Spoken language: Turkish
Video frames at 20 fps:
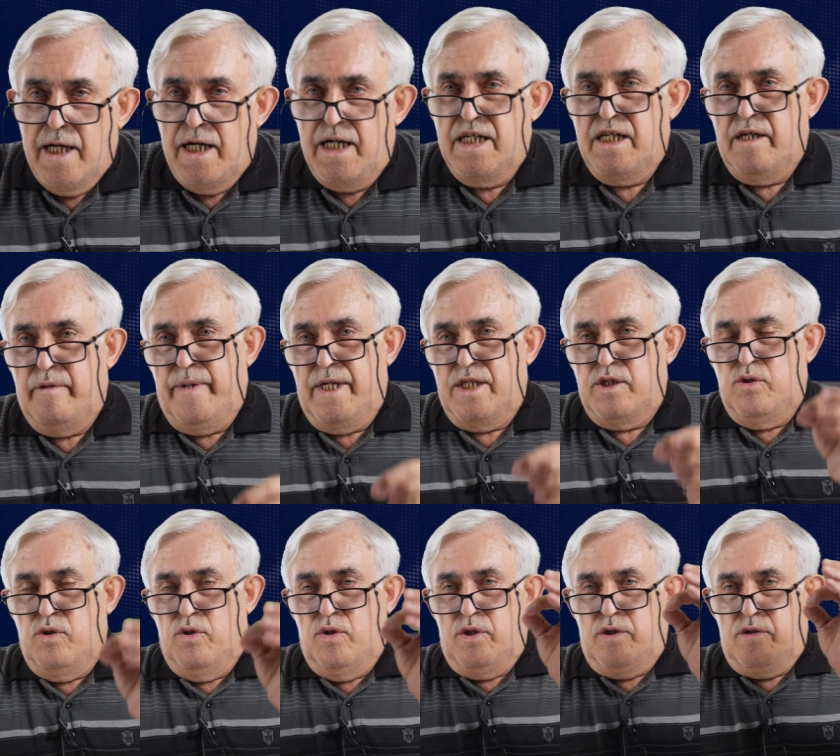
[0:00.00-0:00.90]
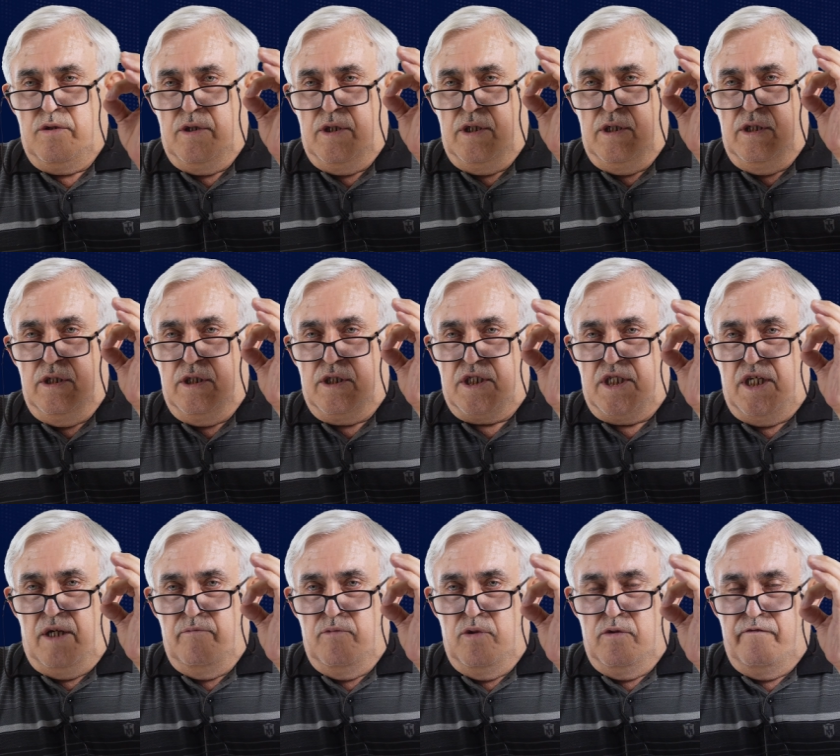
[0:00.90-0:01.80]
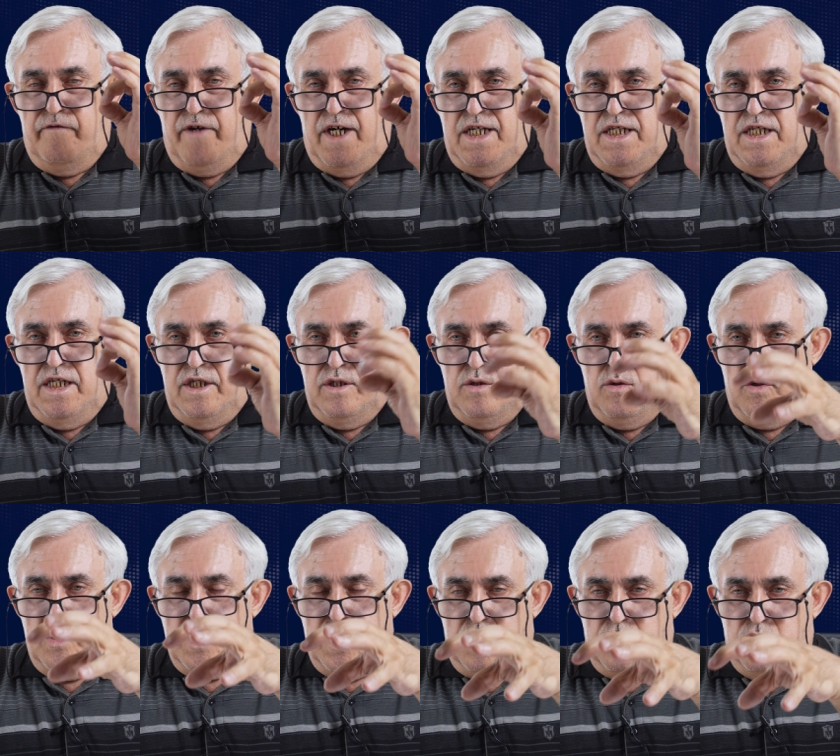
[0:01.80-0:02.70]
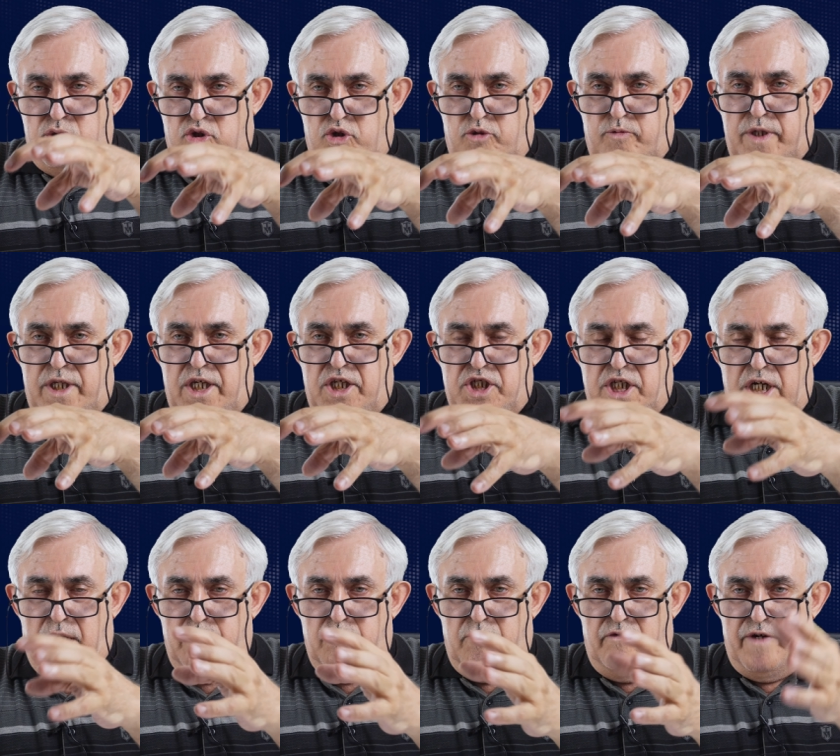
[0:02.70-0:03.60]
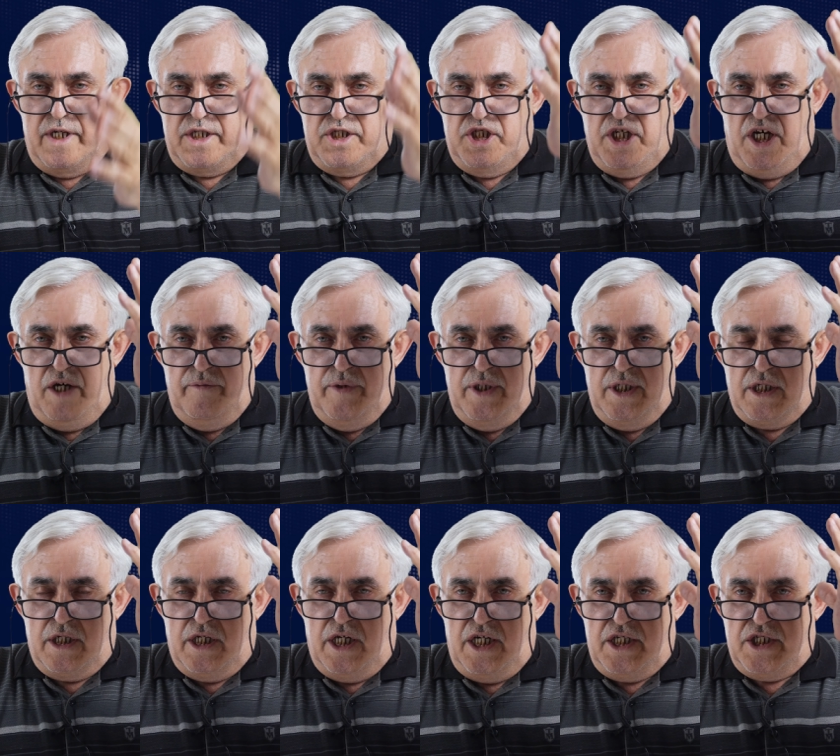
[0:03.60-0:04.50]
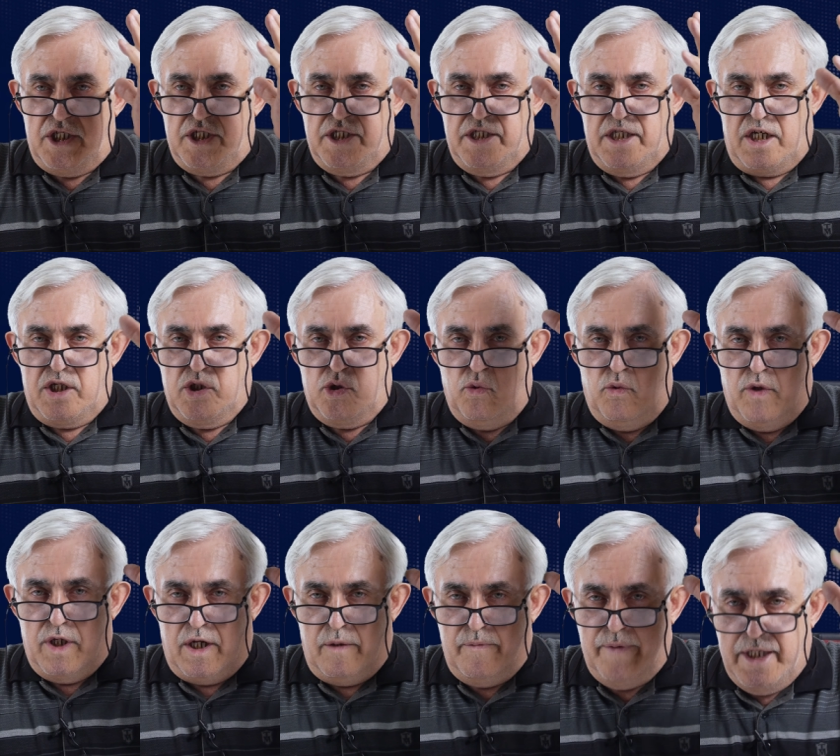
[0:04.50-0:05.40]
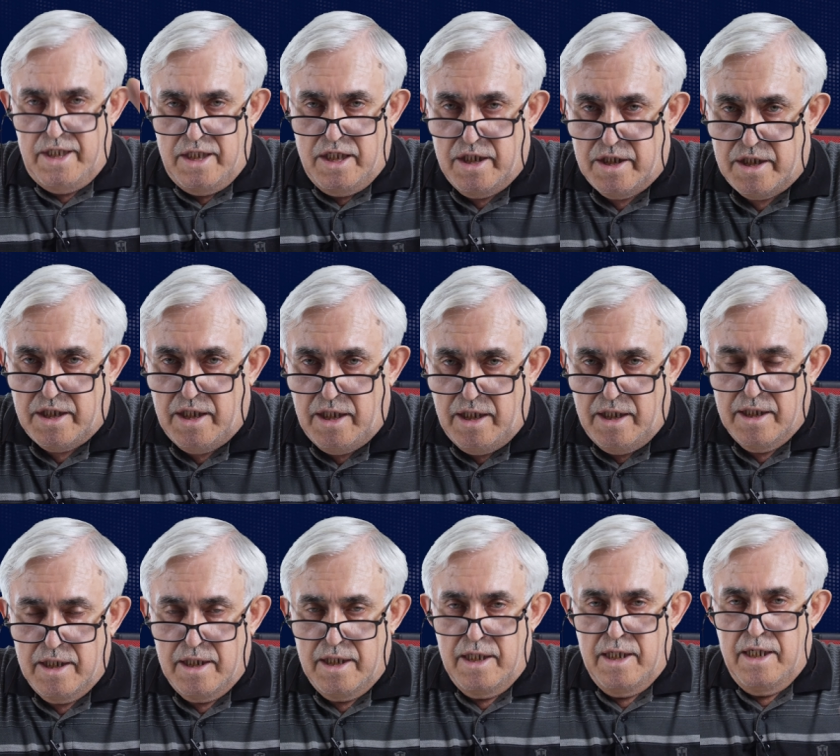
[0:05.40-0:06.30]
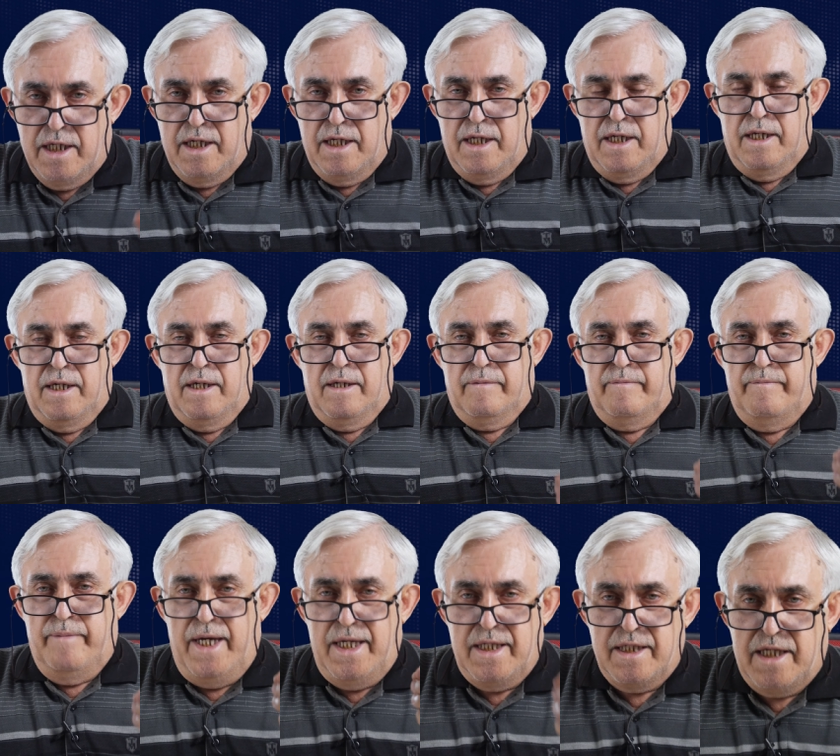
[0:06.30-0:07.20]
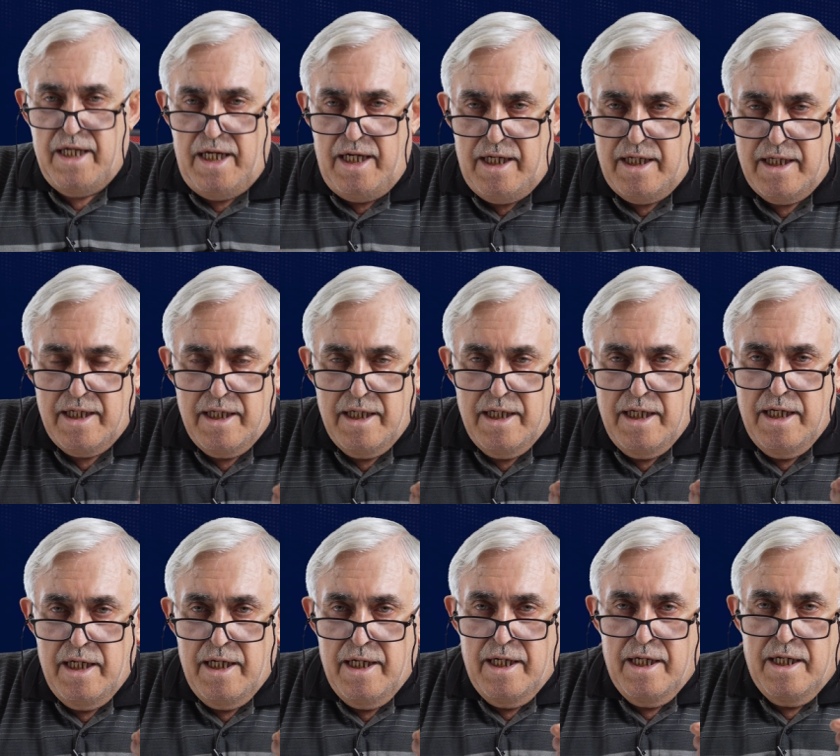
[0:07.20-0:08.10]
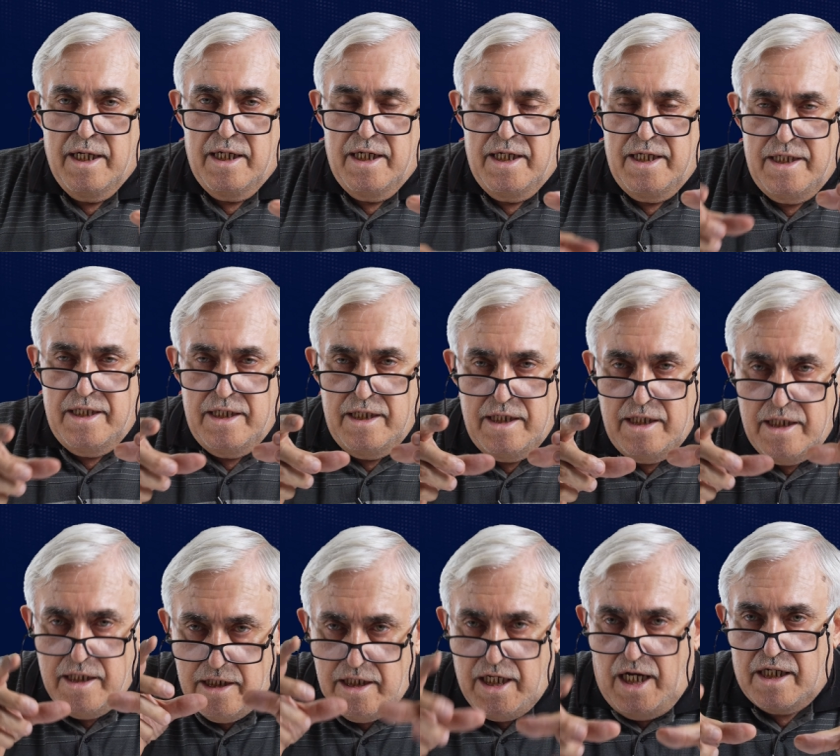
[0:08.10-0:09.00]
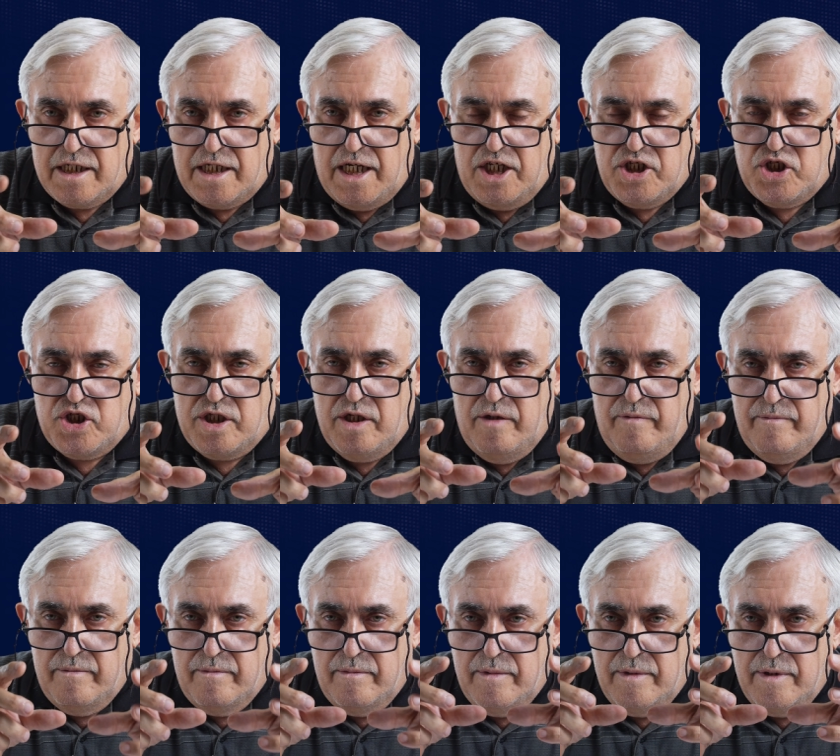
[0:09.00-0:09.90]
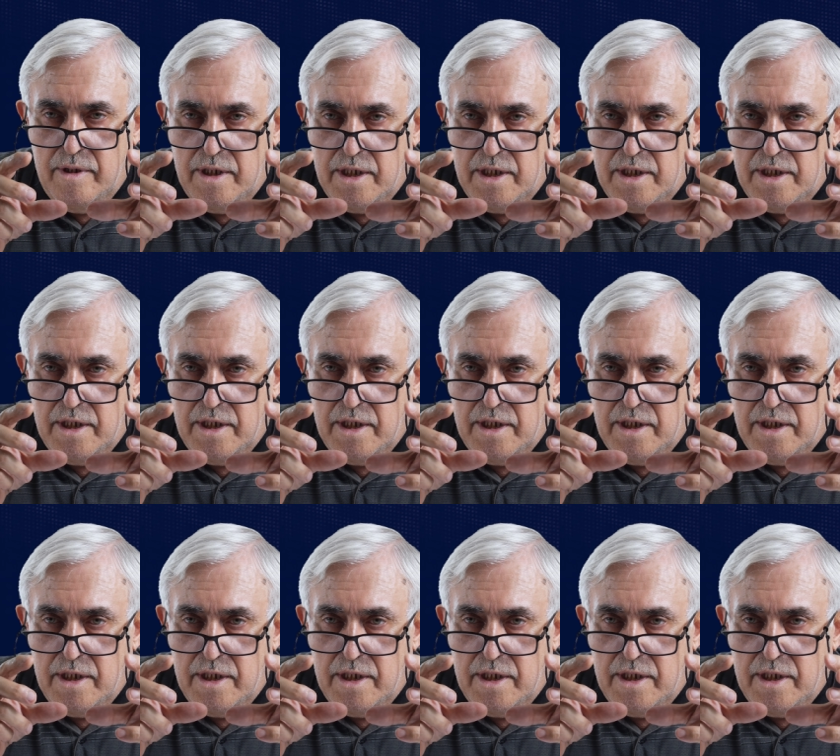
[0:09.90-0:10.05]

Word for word: araba diyor İstanbul Valiliğinin orada küçük bir de cami var. Caminin karşısındaki duvara bindirdi. Ben de yaklaştım.